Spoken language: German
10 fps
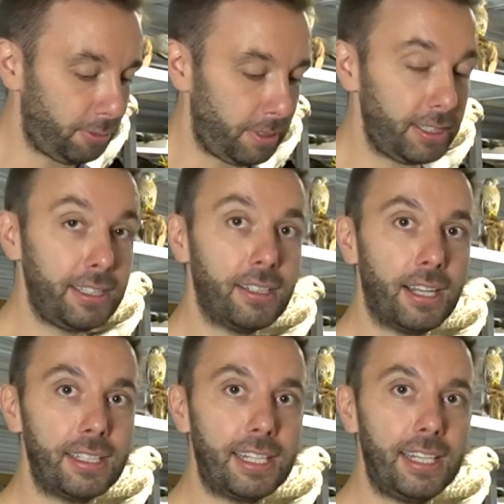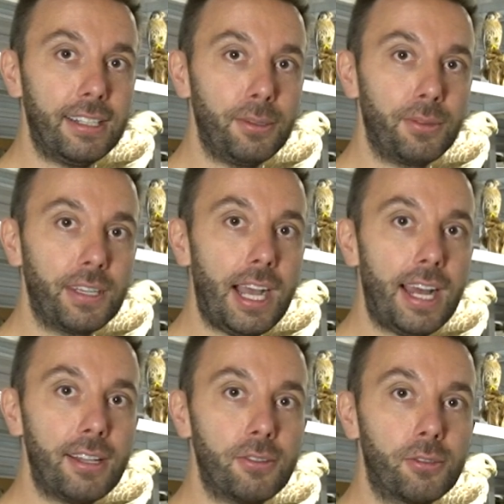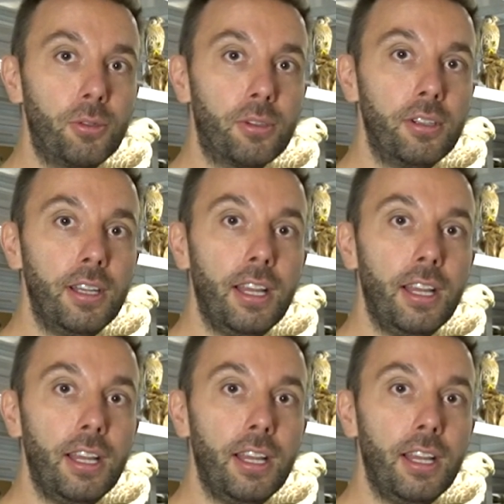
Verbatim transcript: mal hier rangehen an unsere Adler und gucken,